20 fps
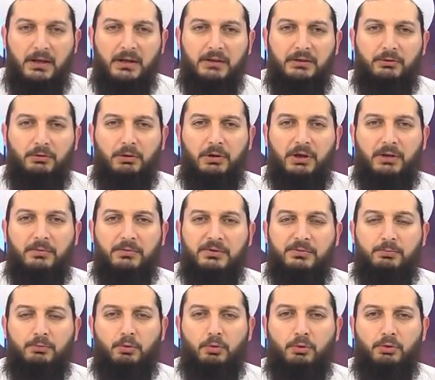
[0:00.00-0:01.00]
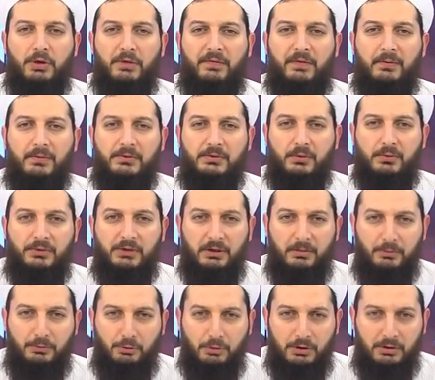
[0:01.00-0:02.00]
diyorlar ki biz bu konuyu Efendimiz sallallahu aleyhi
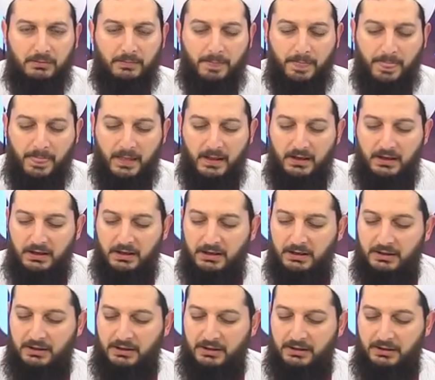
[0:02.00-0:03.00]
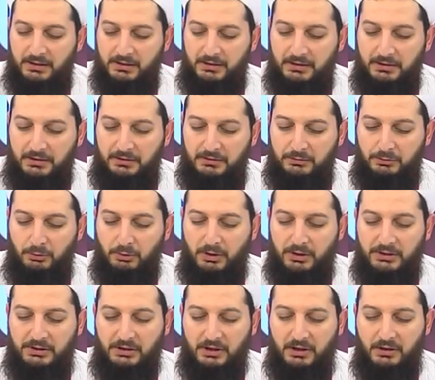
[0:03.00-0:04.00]
ve soralım.
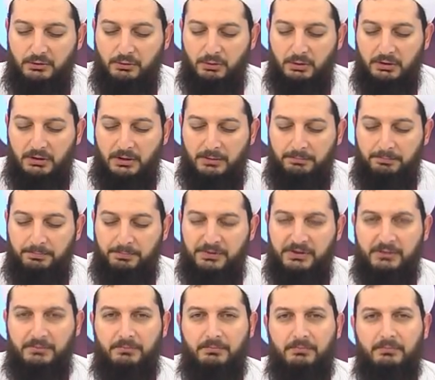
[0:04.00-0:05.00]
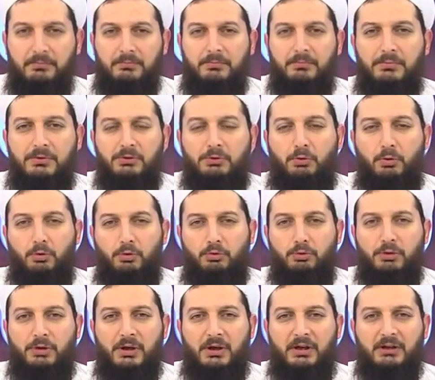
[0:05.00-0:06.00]
Diyorlar ki ya Resulallah bizim biz
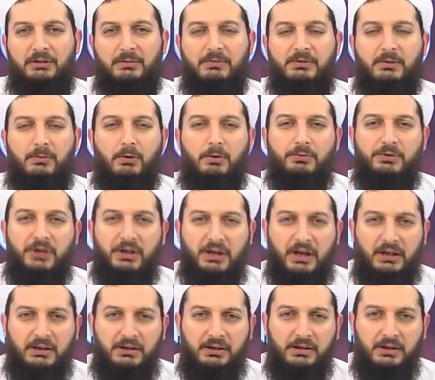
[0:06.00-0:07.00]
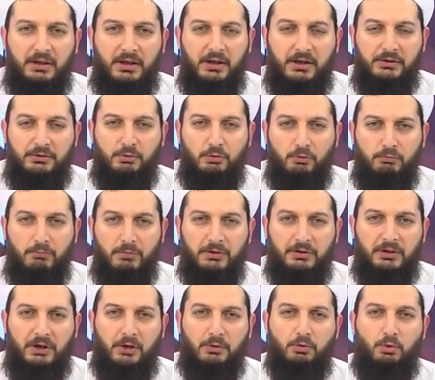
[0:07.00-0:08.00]
konuşurken aklımıza böyle bir şey geldi. Eski
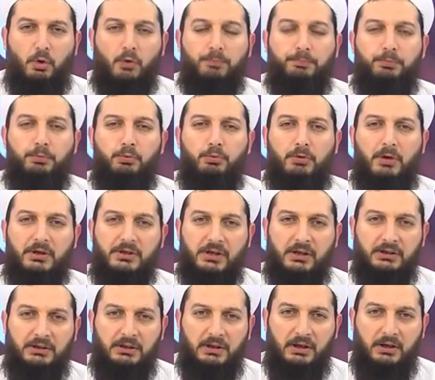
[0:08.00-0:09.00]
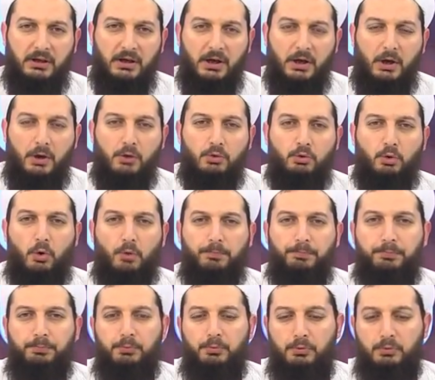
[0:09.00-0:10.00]
ümmetler çok büyük kazandılar.
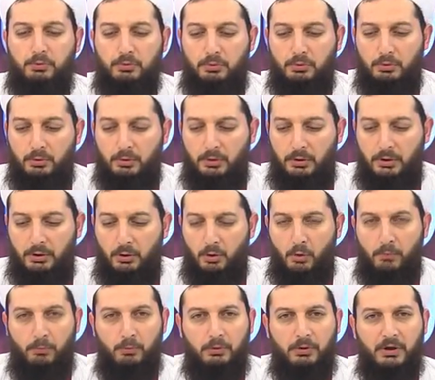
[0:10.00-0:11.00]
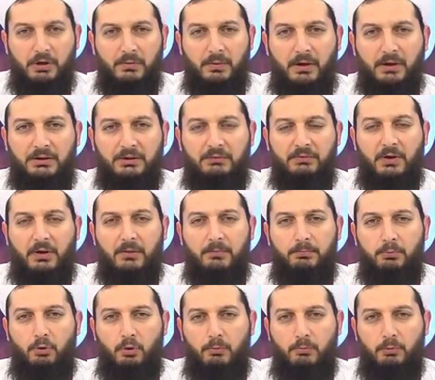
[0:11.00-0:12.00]
Çok büyük e, ömürleri vardı ve
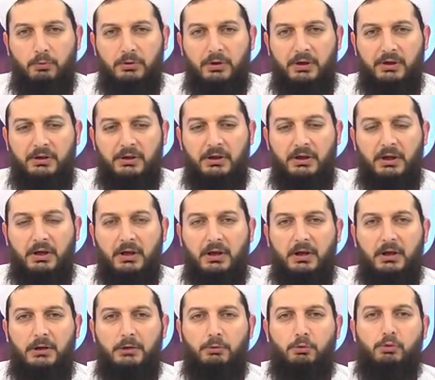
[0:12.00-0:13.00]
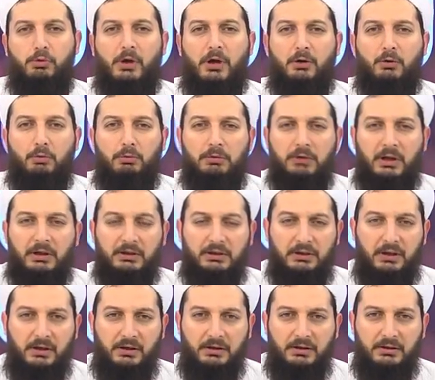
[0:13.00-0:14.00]
bu ömürlerini güzel
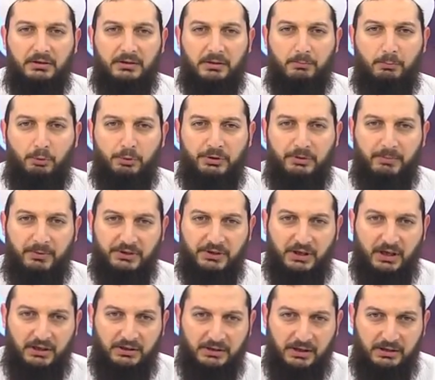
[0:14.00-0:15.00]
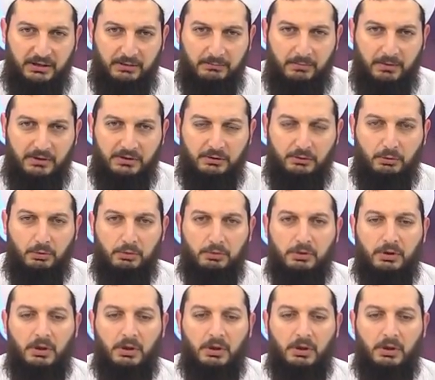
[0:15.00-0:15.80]
kullandılar. Tabi bu işi başaranlardan bahsediyoruz.